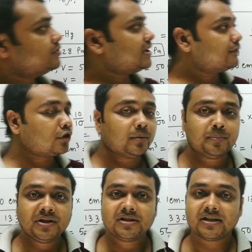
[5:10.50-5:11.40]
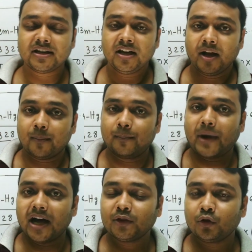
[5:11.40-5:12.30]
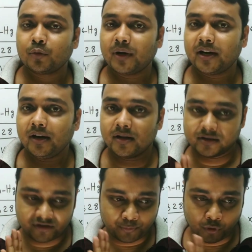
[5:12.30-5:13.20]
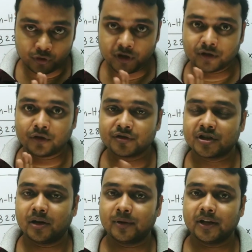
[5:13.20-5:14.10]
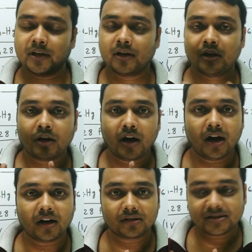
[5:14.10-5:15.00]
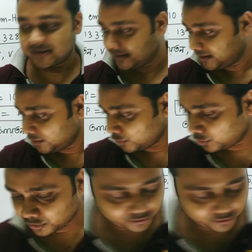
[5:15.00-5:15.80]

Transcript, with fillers: জানতে হবে মিনিটে বাহাত্তর বার স্পন্দিত হচ্ছে আমাদের হার্ট তো